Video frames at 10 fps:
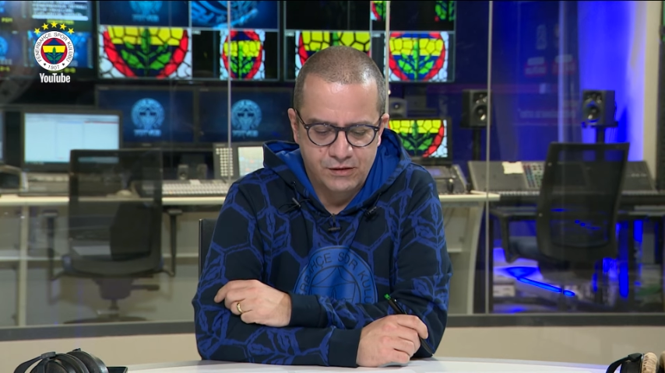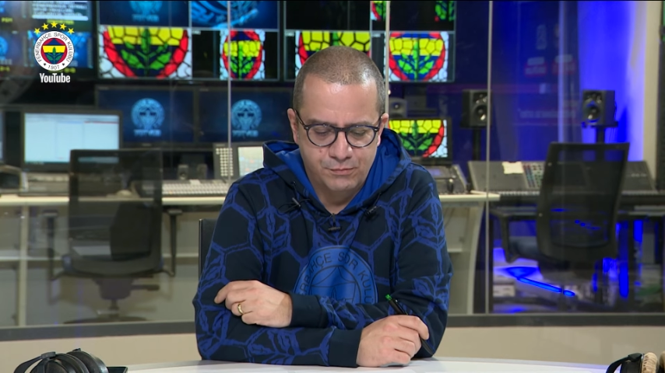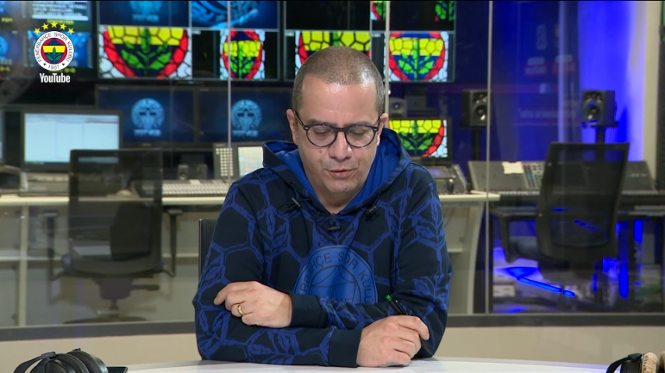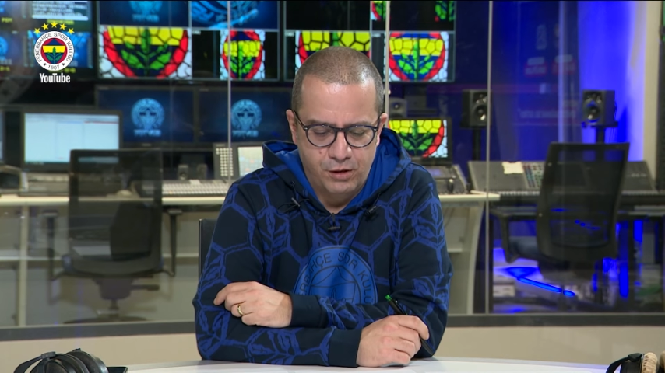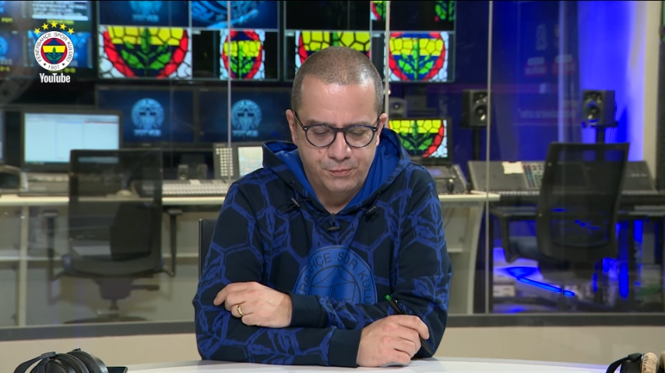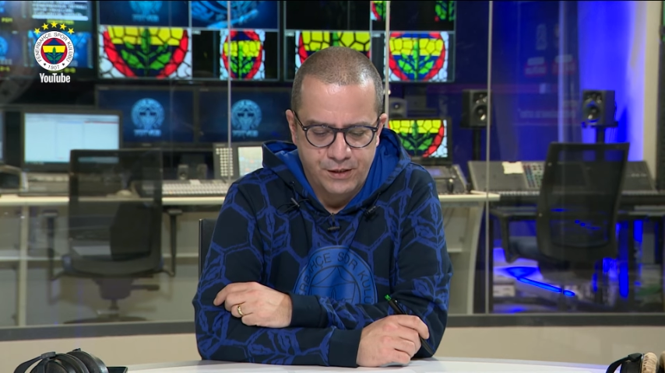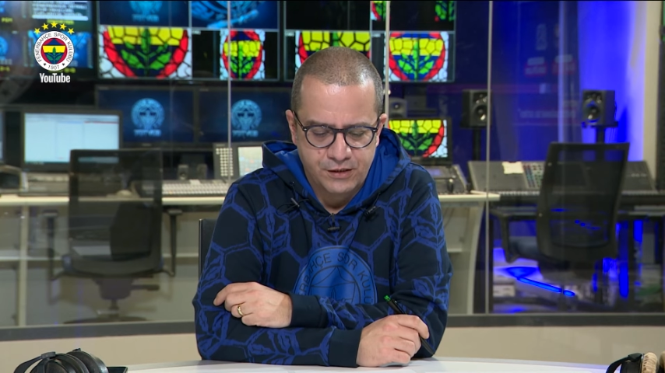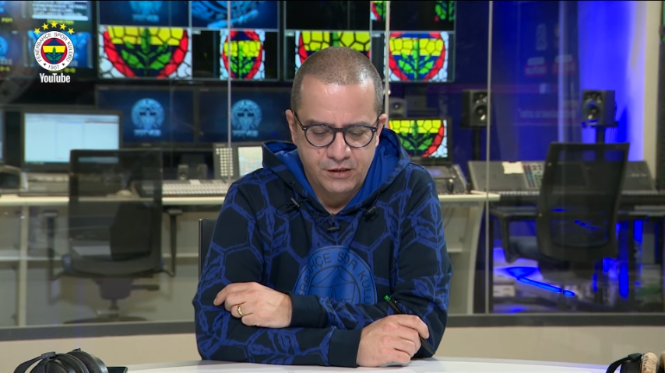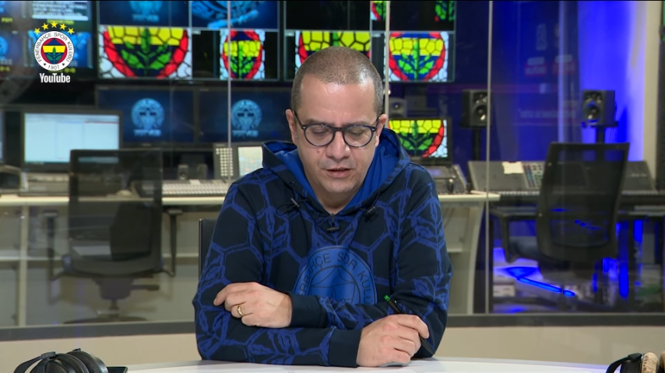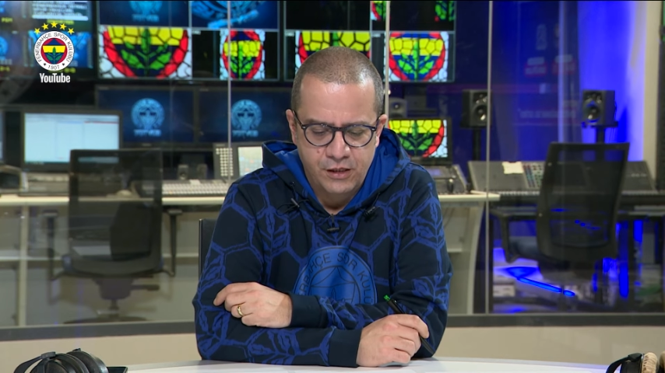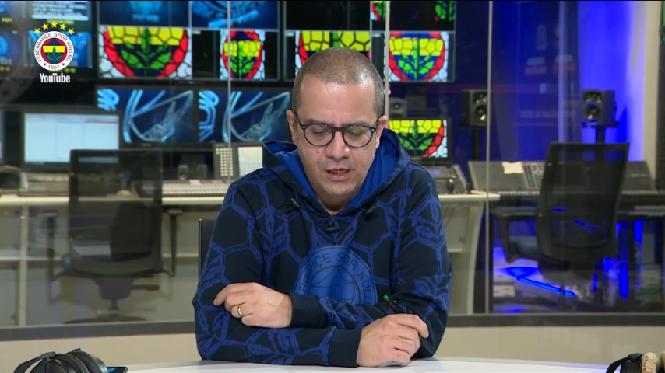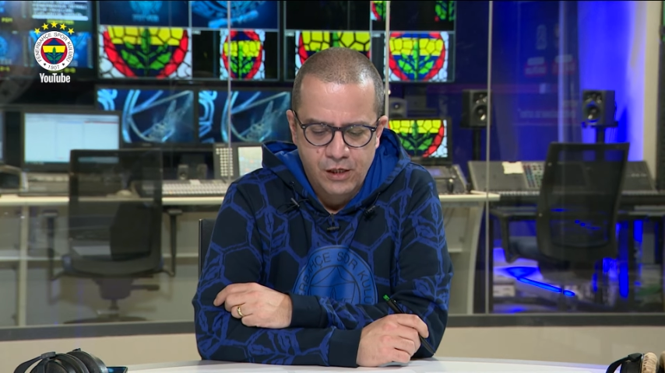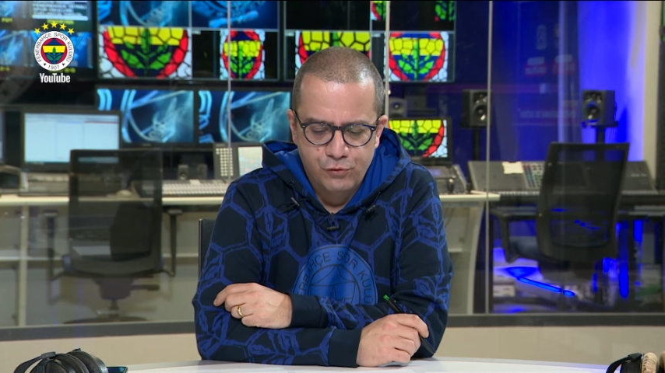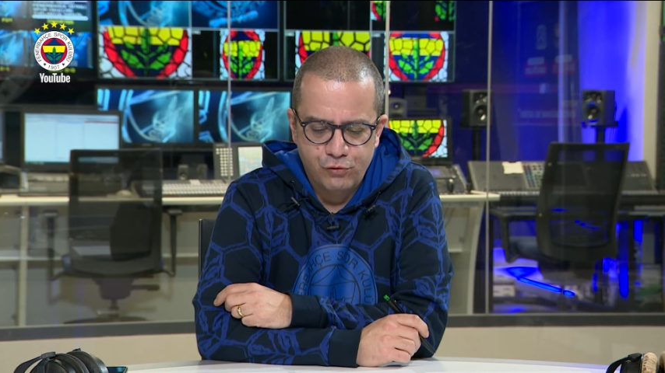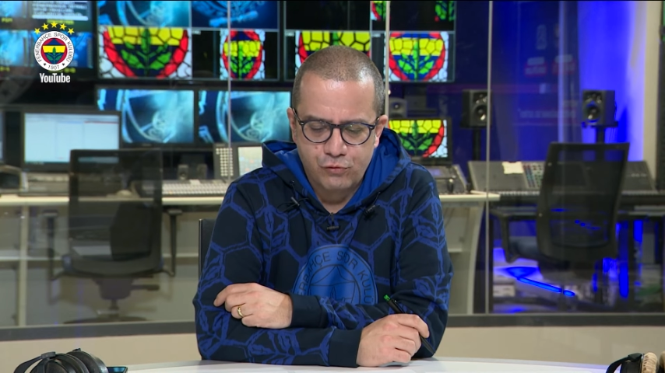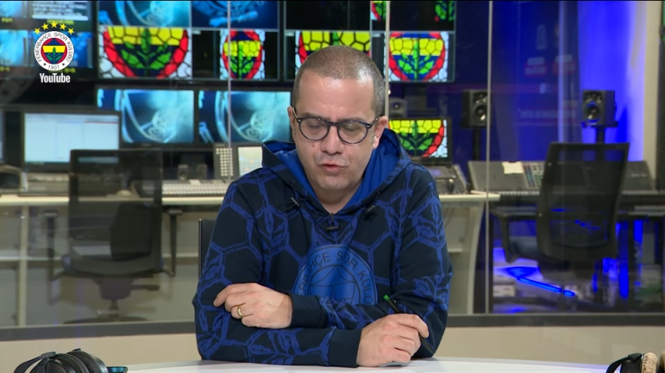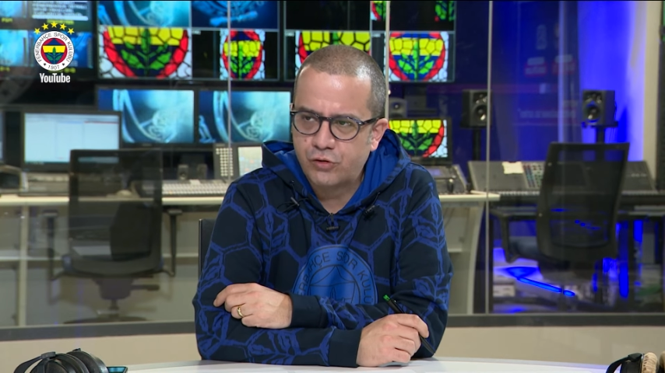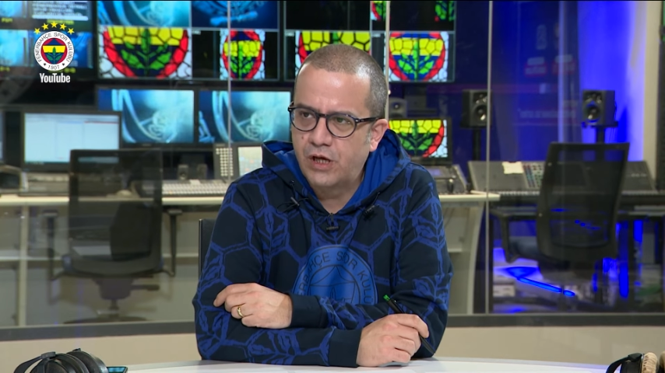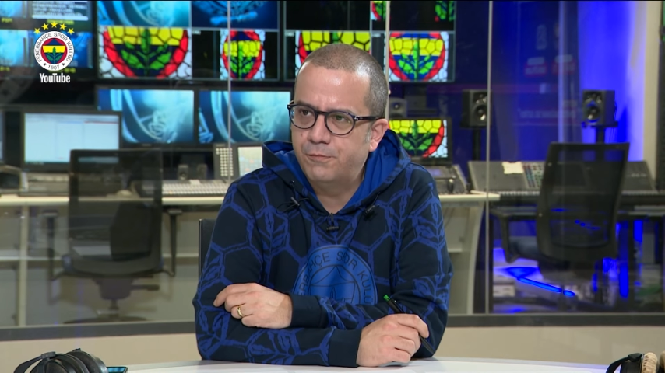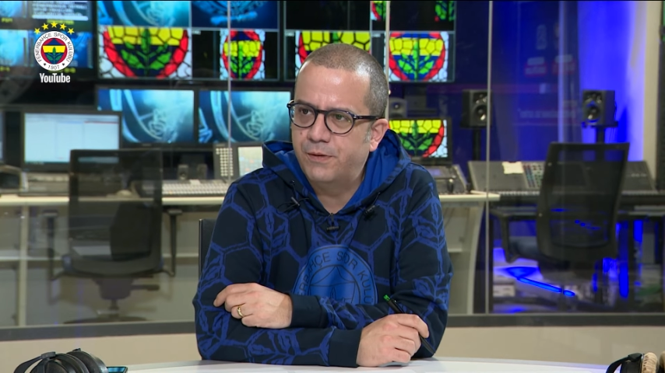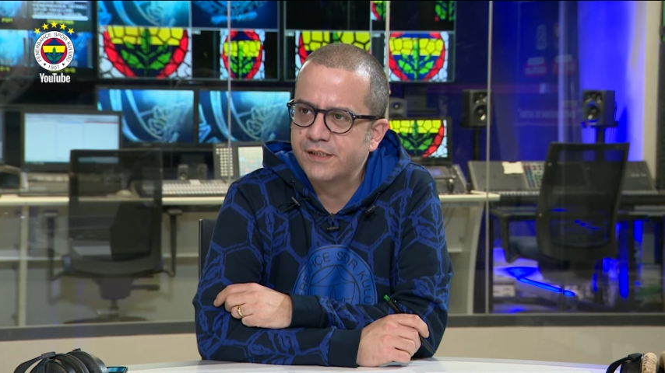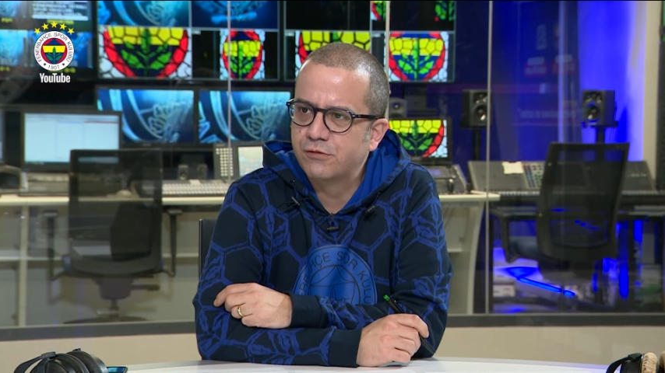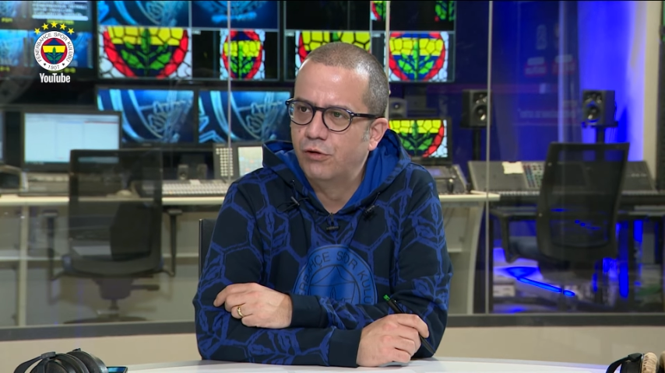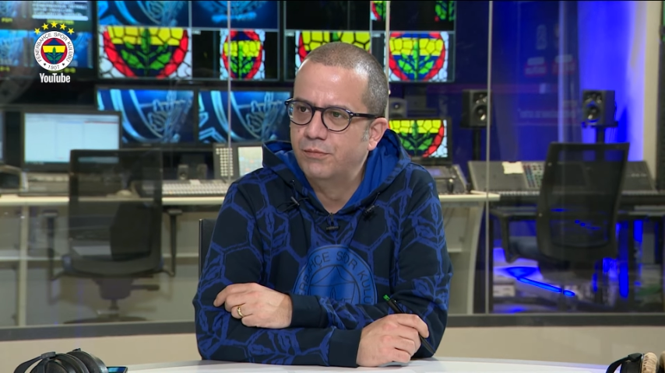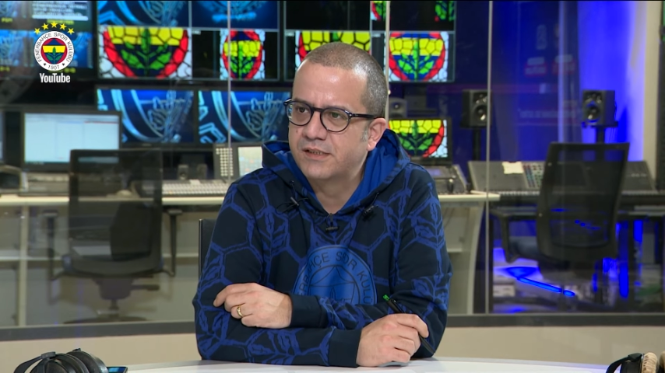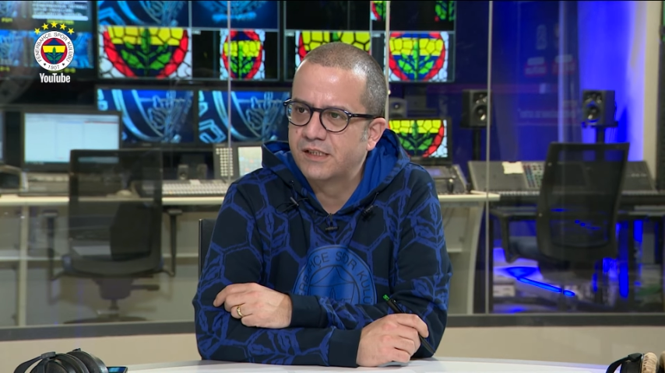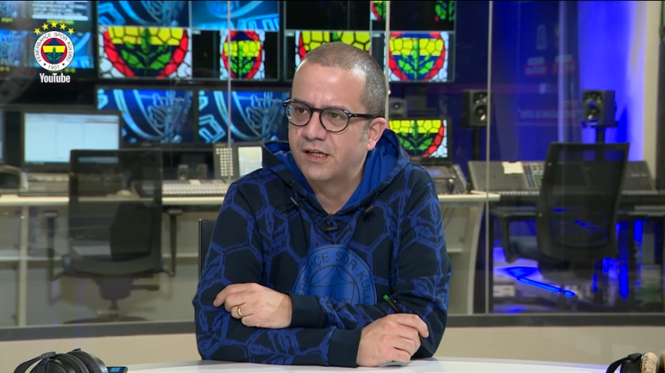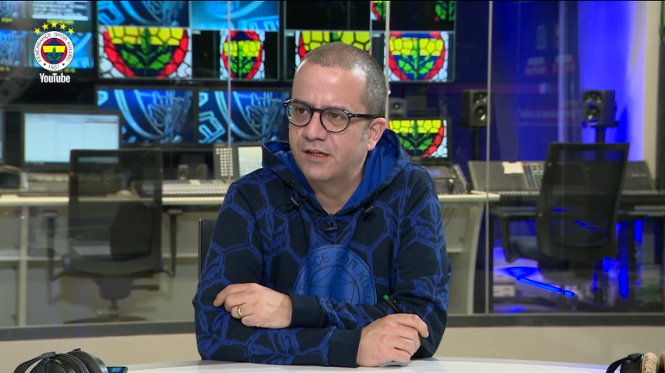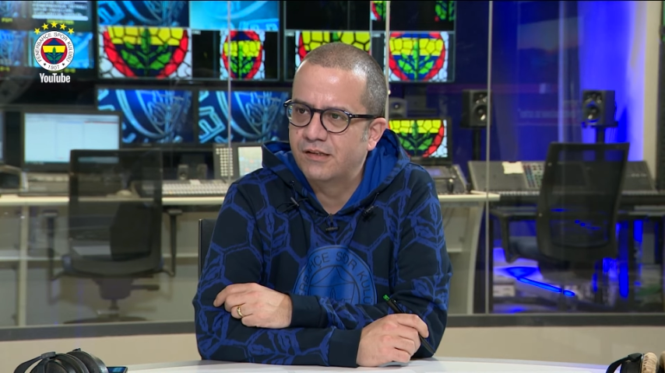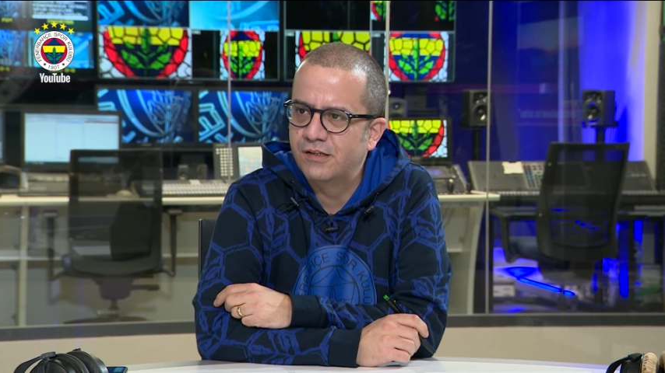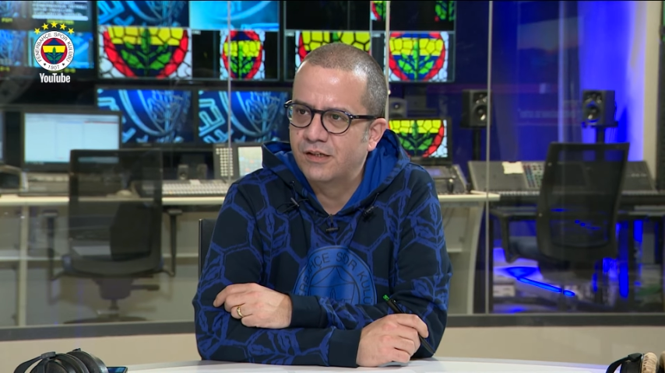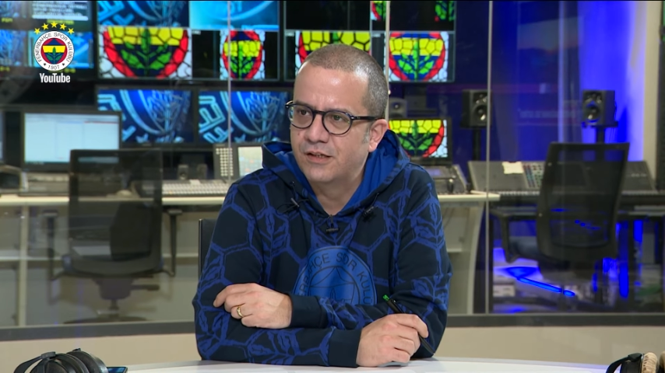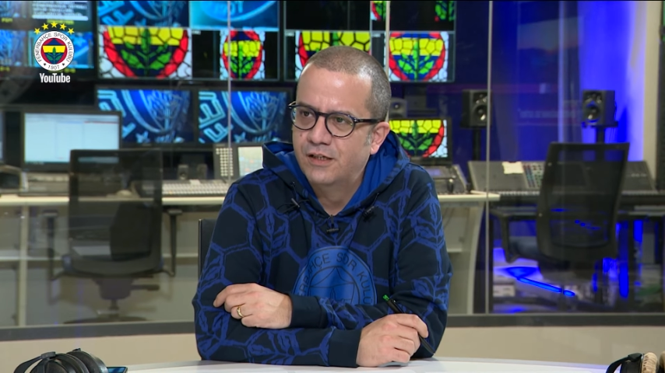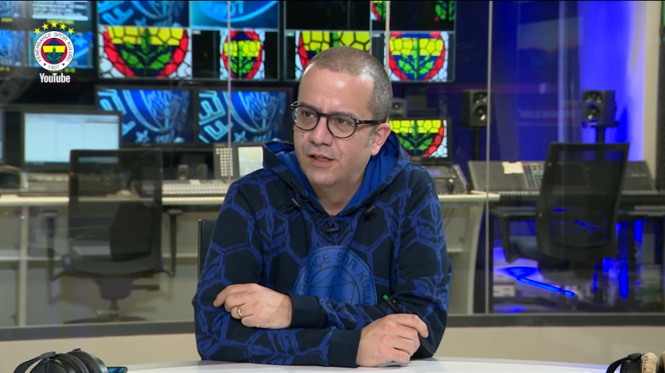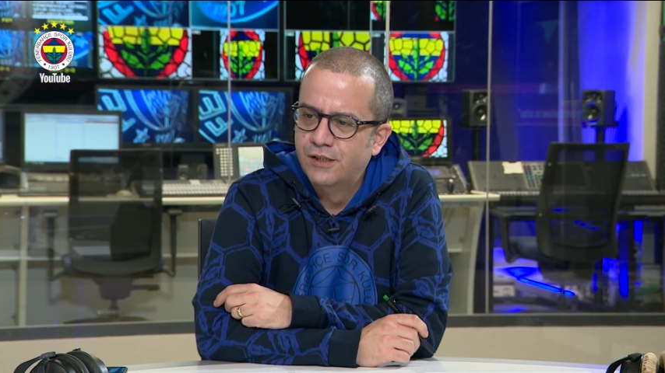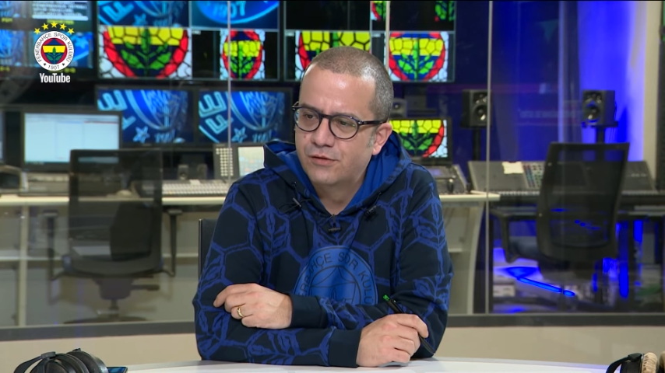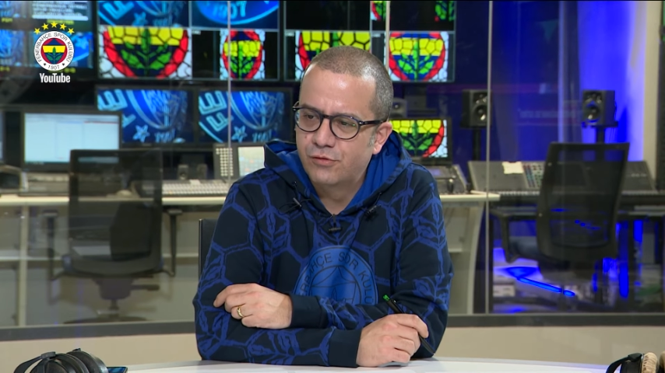puan farkının çok çok daha fazla olması gerektiğini Kesinlikle, çok